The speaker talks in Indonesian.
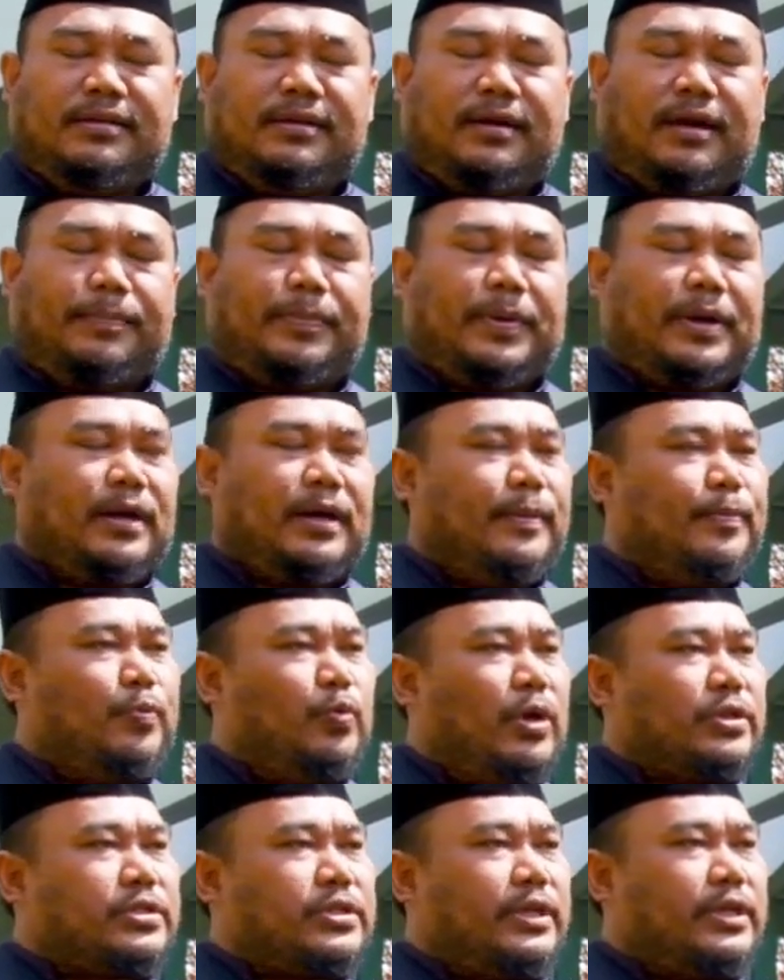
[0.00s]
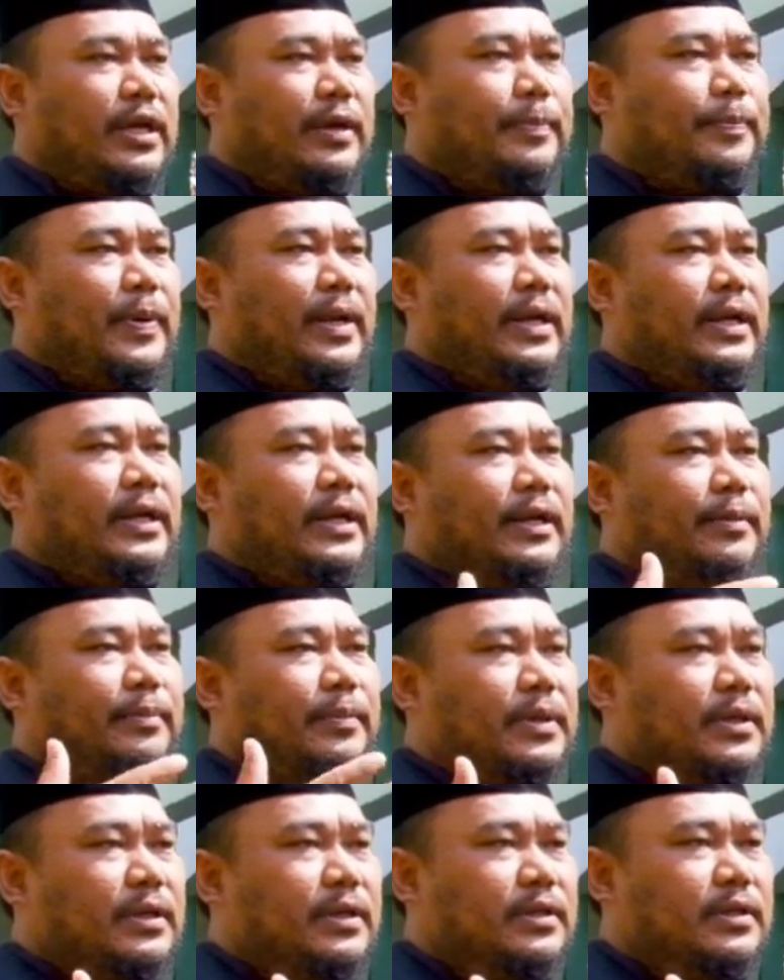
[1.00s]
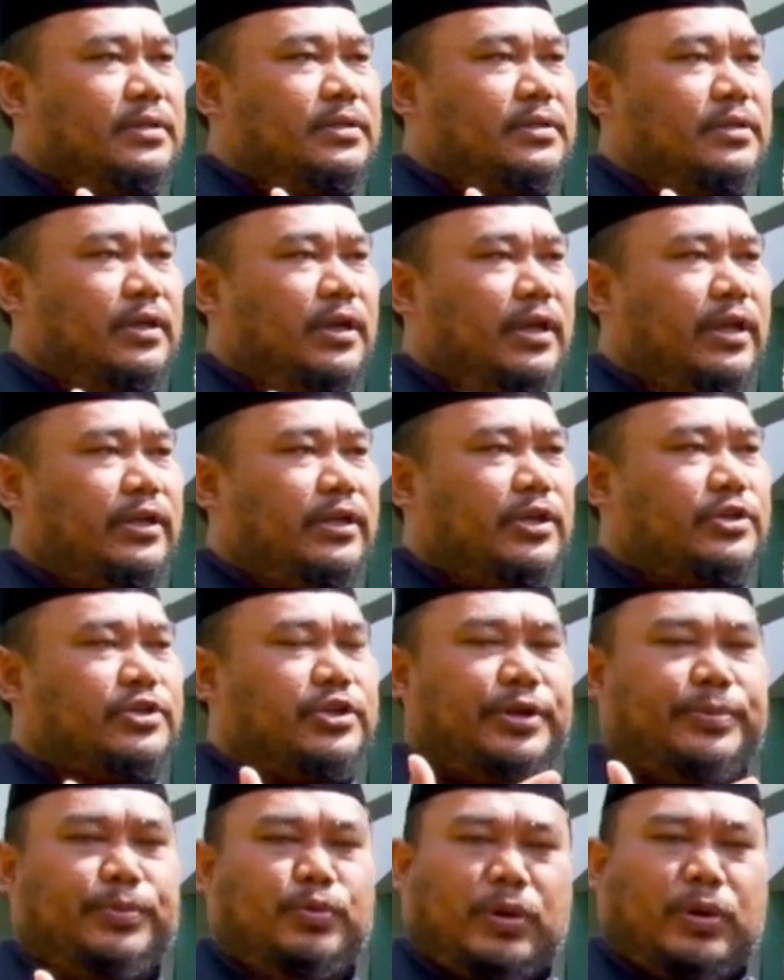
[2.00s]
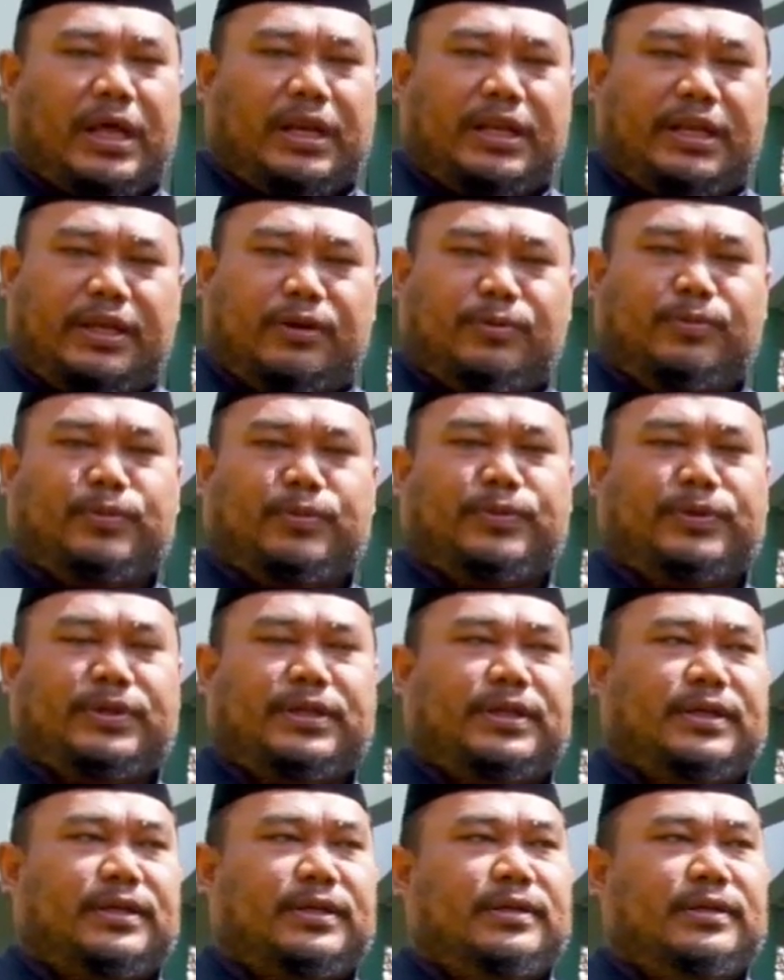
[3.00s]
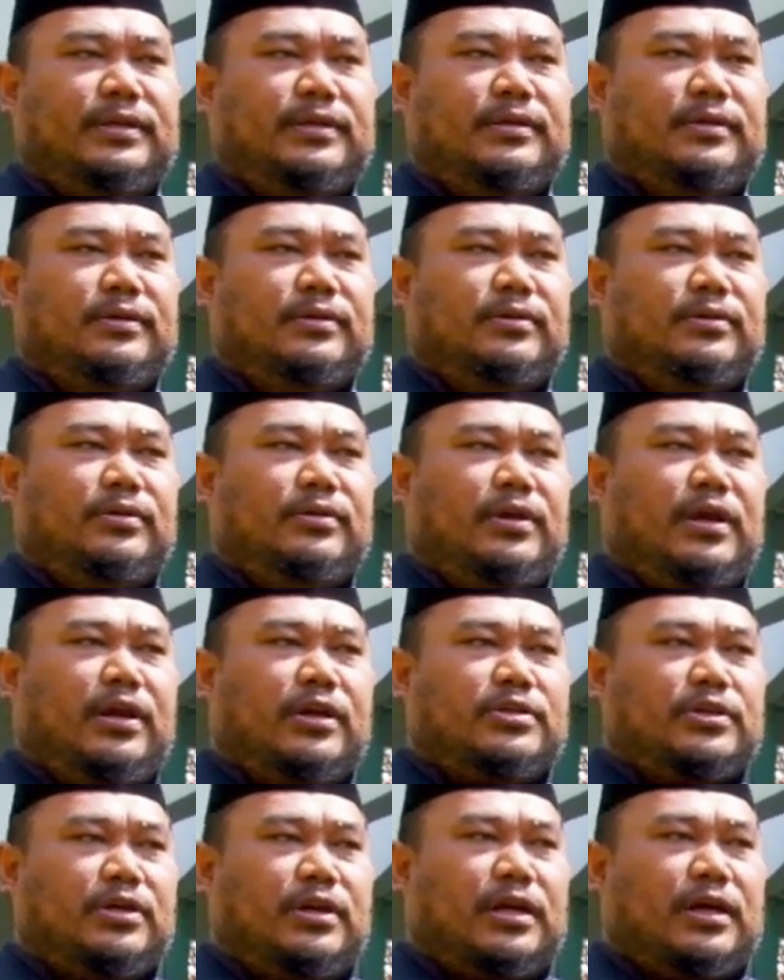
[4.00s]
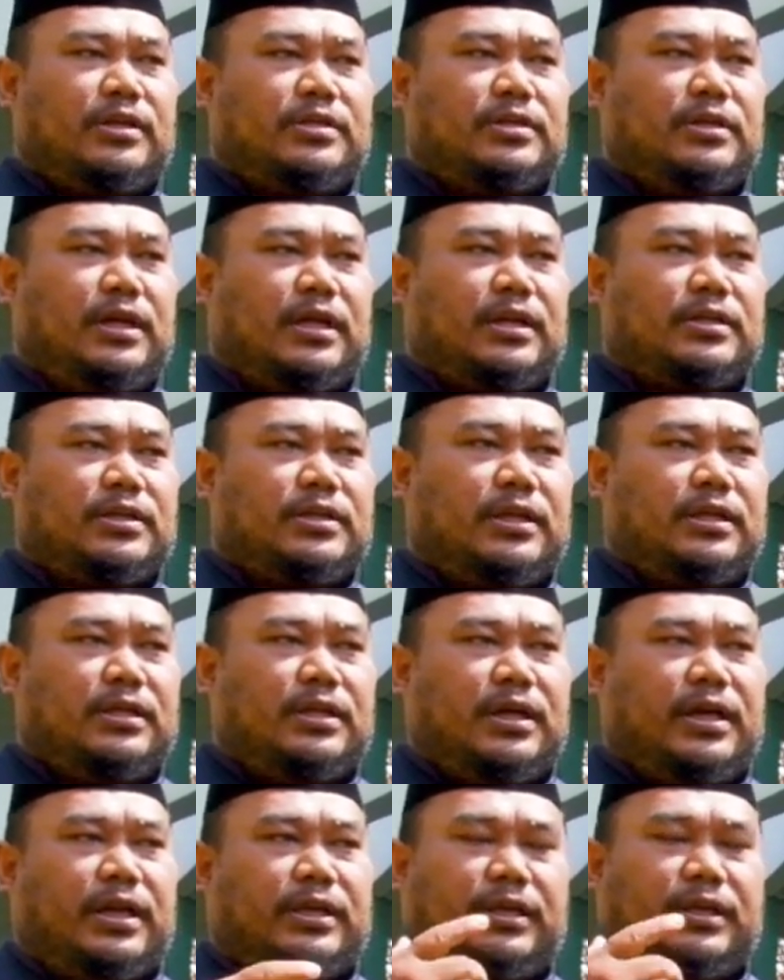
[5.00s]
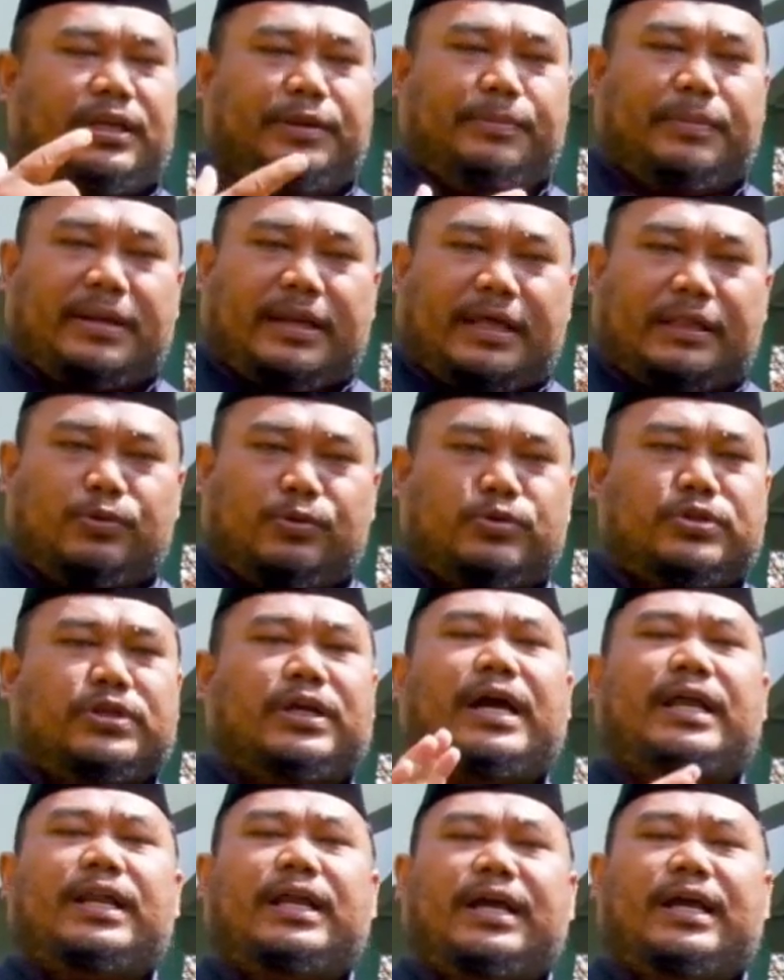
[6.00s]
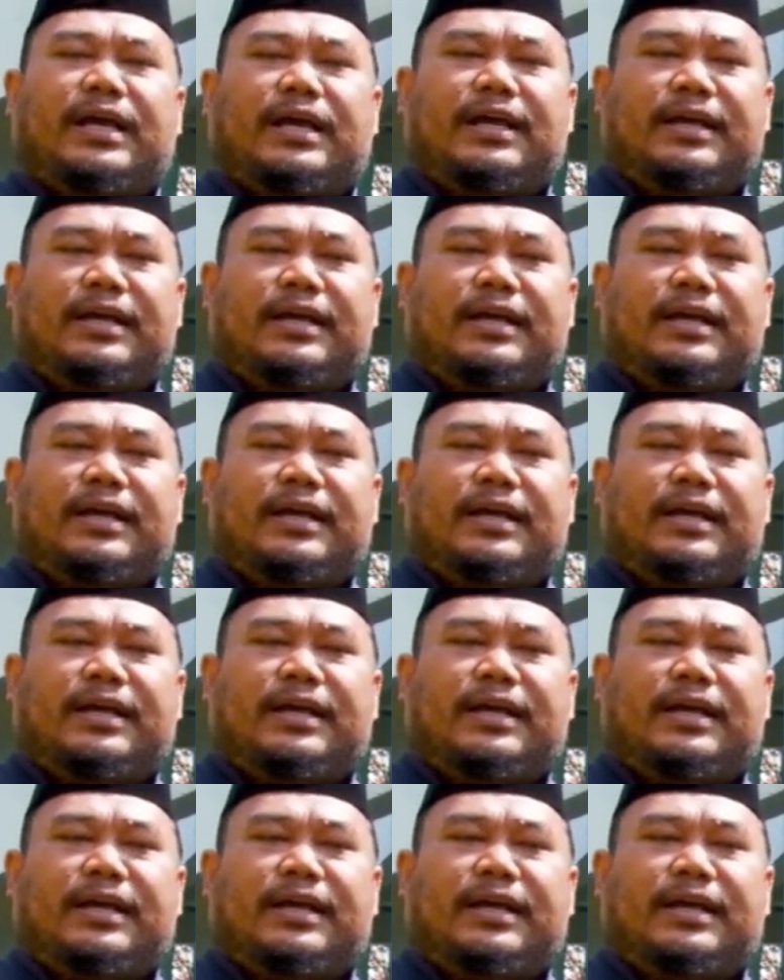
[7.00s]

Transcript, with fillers: Apakah puasa yang paling lemes nilainya seribu kali umumnya Yang segar-segar saja hanya 500 nggak ada.